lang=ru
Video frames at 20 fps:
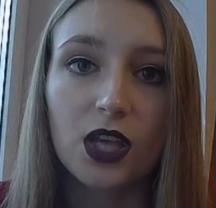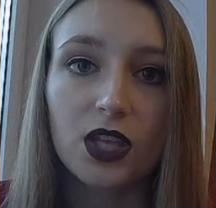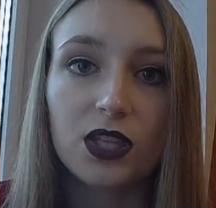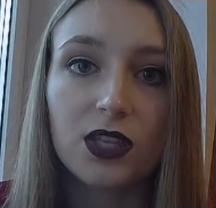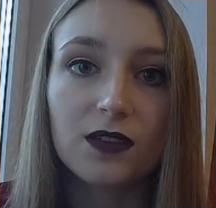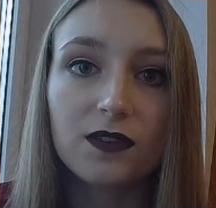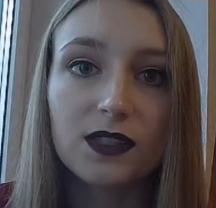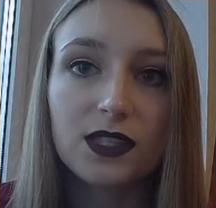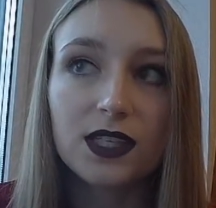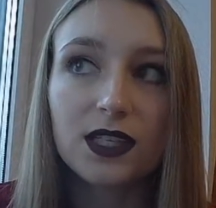
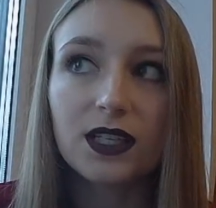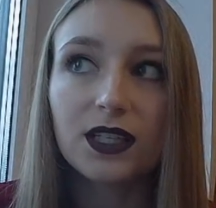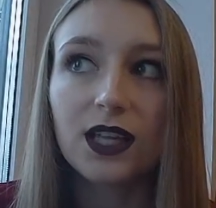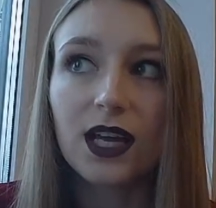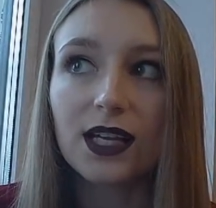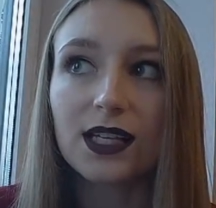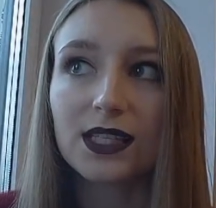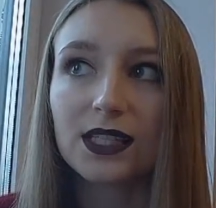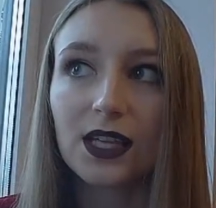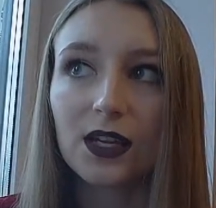не
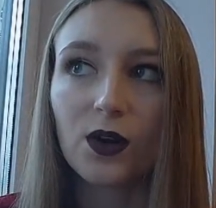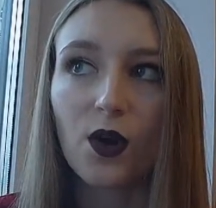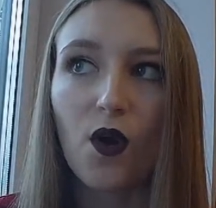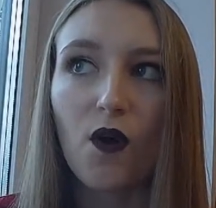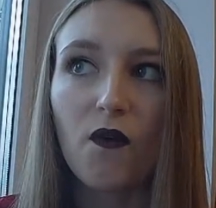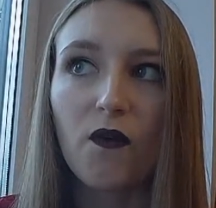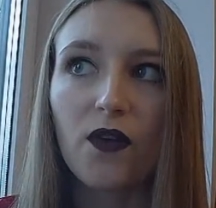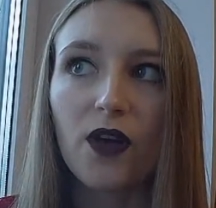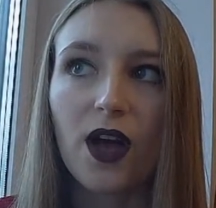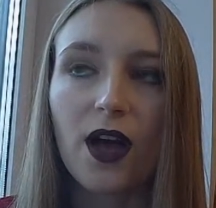всегда
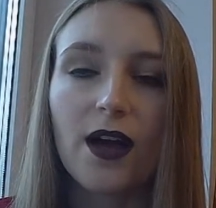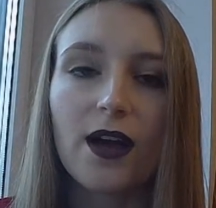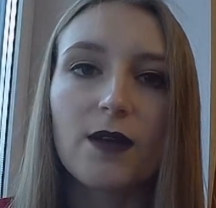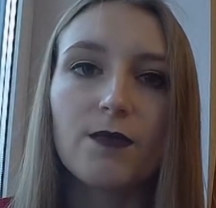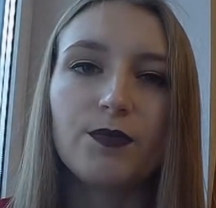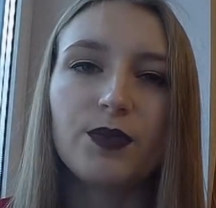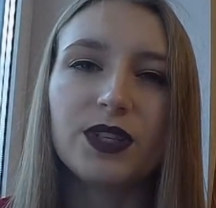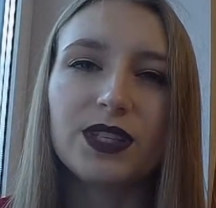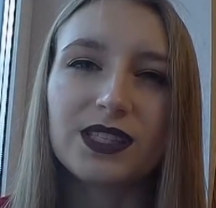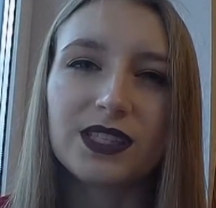здоровые,
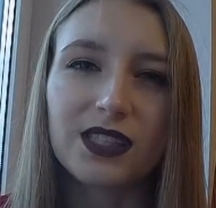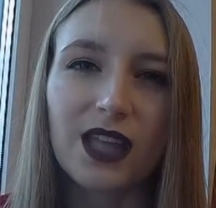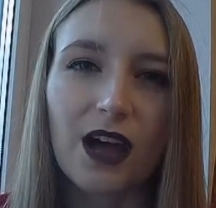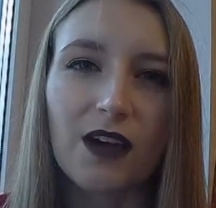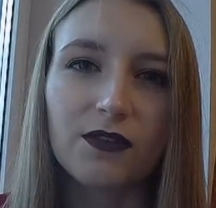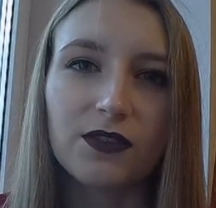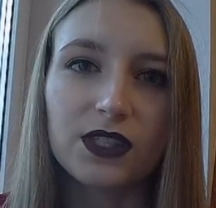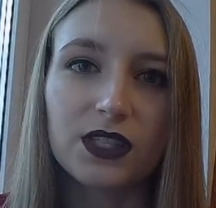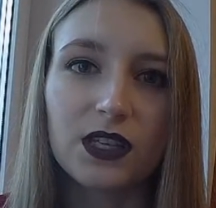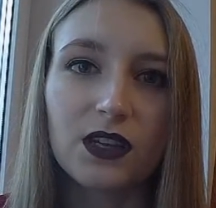
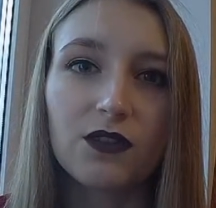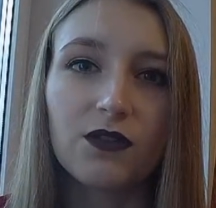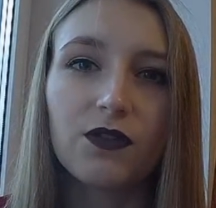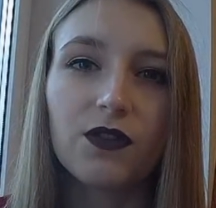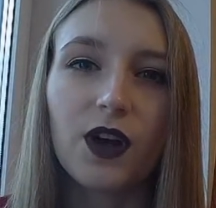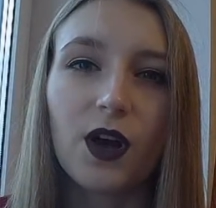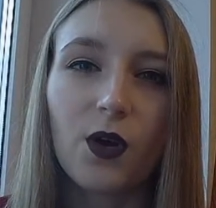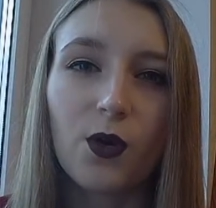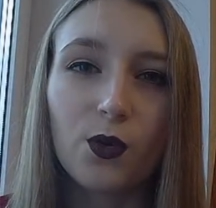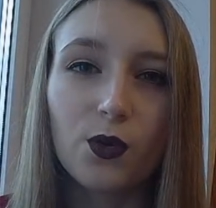представьте,
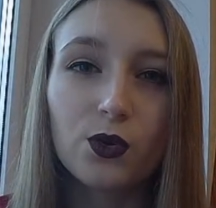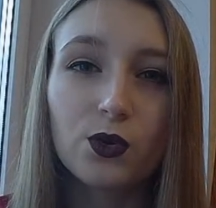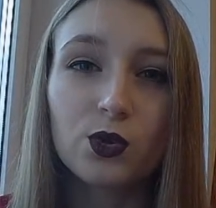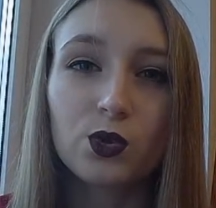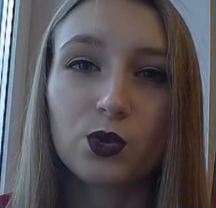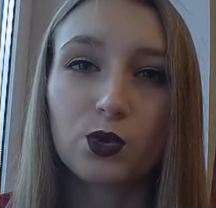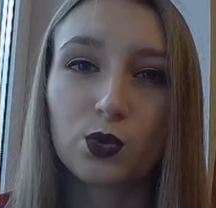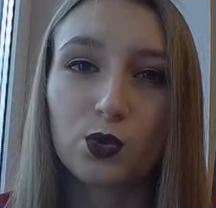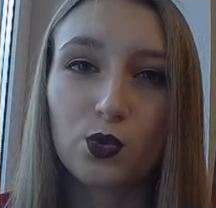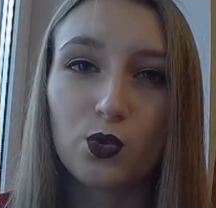в какую
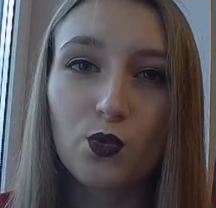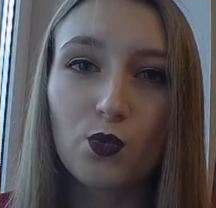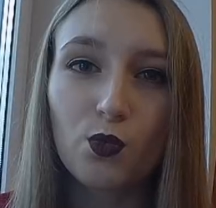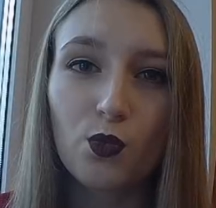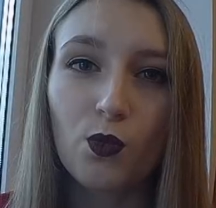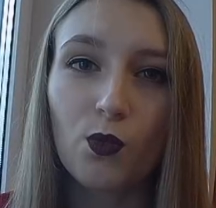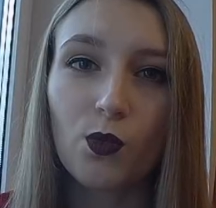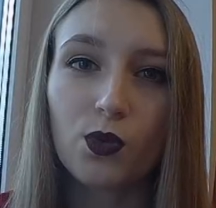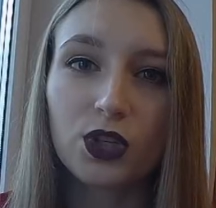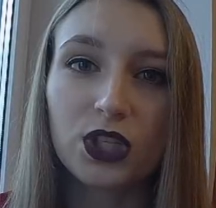
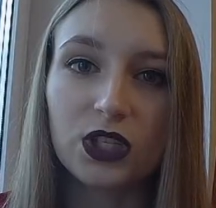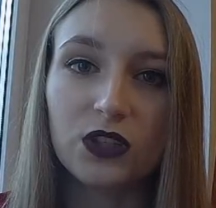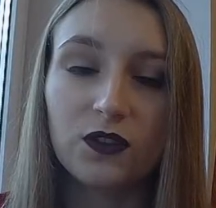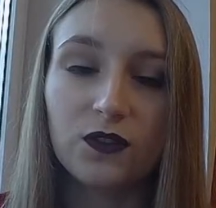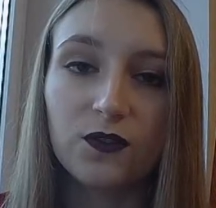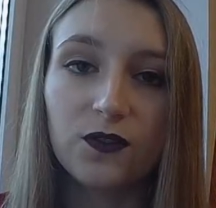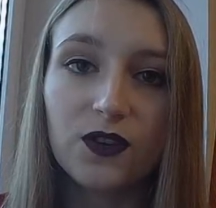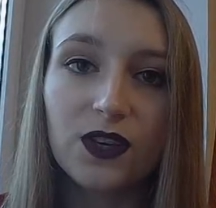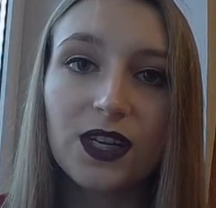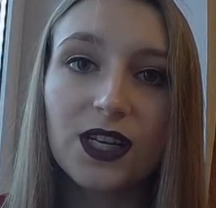сумму может
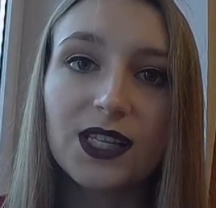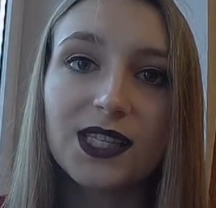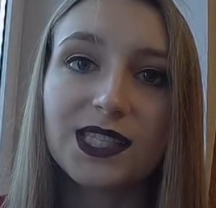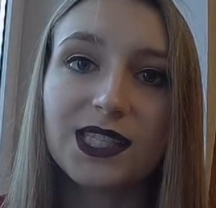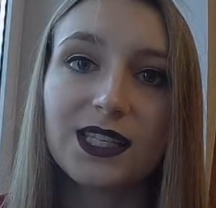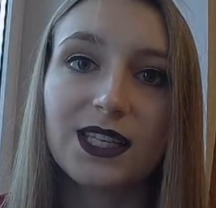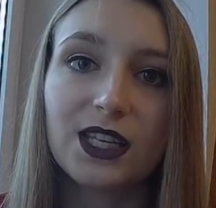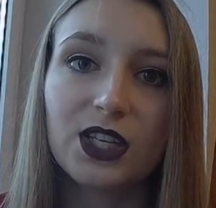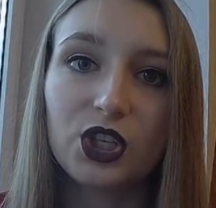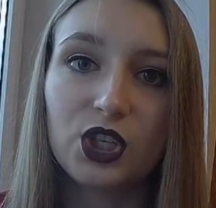
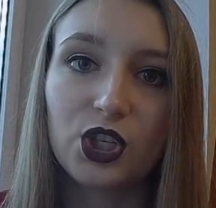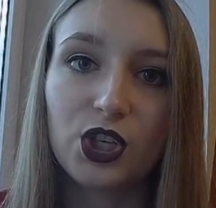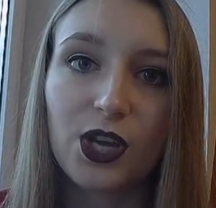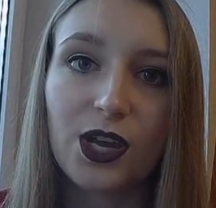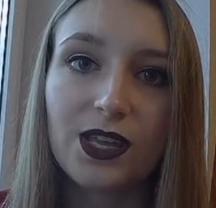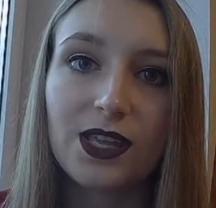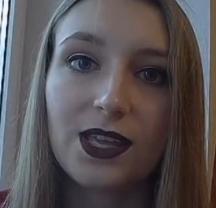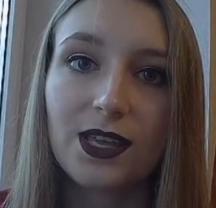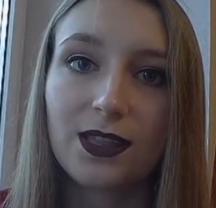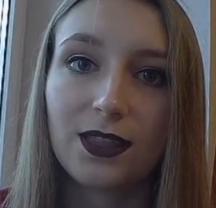вылиться
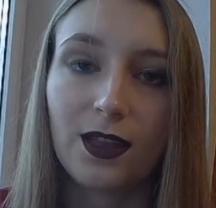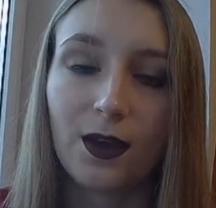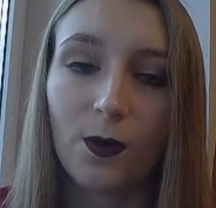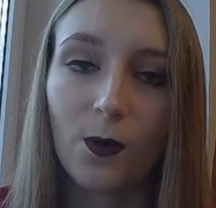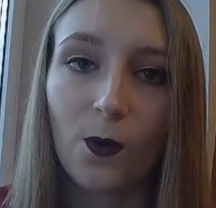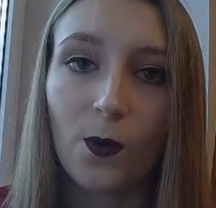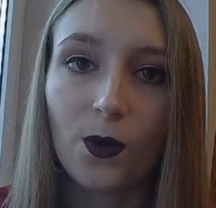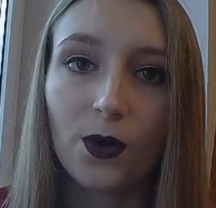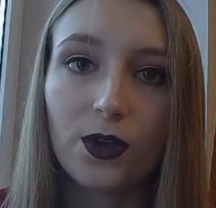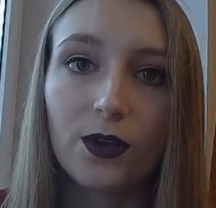лечение
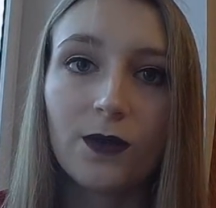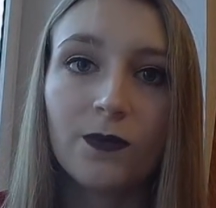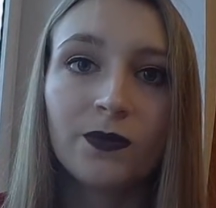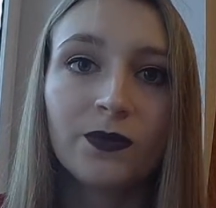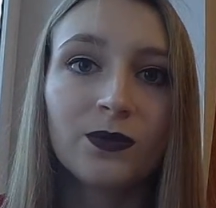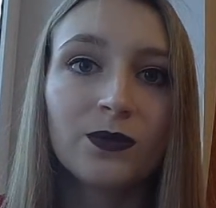такой